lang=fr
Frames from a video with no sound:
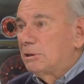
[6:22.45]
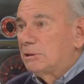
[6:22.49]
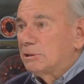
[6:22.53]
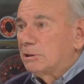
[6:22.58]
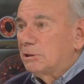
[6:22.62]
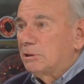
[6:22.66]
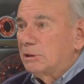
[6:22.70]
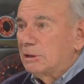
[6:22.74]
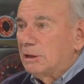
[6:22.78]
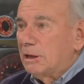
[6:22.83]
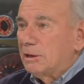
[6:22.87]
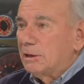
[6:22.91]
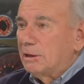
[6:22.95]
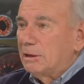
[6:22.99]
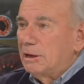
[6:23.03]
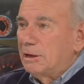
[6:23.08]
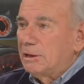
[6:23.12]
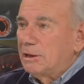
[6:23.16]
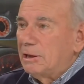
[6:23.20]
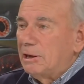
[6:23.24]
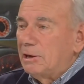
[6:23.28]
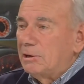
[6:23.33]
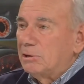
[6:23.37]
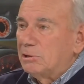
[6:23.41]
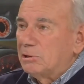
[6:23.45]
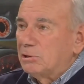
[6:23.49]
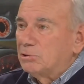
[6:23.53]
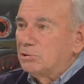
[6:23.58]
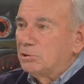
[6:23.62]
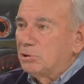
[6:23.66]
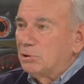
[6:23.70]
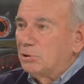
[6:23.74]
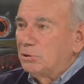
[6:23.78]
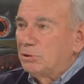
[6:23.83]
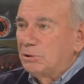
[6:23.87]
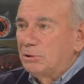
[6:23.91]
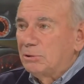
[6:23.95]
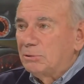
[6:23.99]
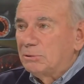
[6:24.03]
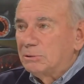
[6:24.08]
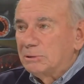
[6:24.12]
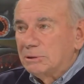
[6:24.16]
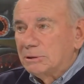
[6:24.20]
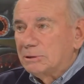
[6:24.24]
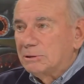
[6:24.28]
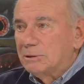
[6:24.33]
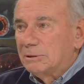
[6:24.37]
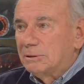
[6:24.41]
C'est la, où, clarité chez Honda,
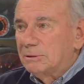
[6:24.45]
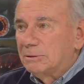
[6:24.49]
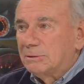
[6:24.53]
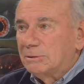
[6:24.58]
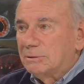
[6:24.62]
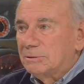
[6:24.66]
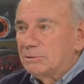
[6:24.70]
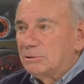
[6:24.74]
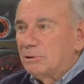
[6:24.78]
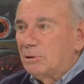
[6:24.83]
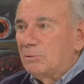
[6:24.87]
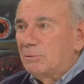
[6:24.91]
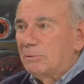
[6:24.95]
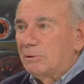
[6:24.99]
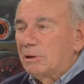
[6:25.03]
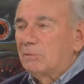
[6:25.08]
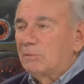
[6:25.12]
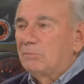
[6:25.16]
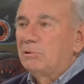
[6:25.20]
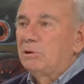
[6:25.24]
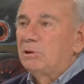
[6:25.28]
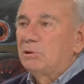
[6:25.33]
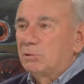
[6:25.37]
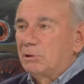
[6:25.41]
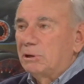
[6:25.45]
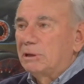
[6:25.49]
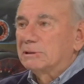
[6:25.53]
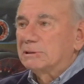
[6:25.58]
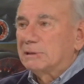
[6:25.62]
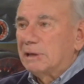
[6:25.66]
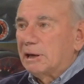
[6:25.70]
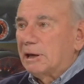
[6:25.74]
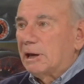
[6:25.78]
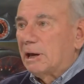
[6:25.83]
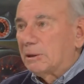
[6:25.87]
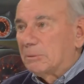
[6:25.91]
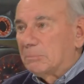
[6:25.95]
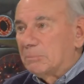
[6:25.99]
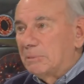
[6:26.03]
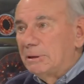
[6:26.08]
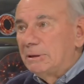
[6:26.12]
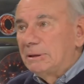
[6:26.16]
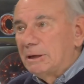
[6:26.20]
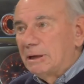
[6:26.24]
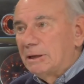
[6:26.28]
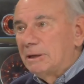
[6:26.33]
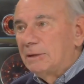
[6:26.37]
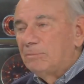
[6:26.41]
tu tombes avec un véhicule à 50 000,
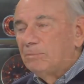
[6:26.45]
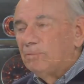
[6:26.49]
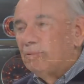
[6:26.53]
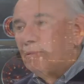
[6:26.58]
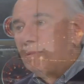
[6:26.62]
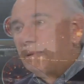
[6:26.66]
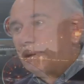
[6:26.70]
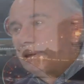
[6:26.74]
tu enlèves 8 000,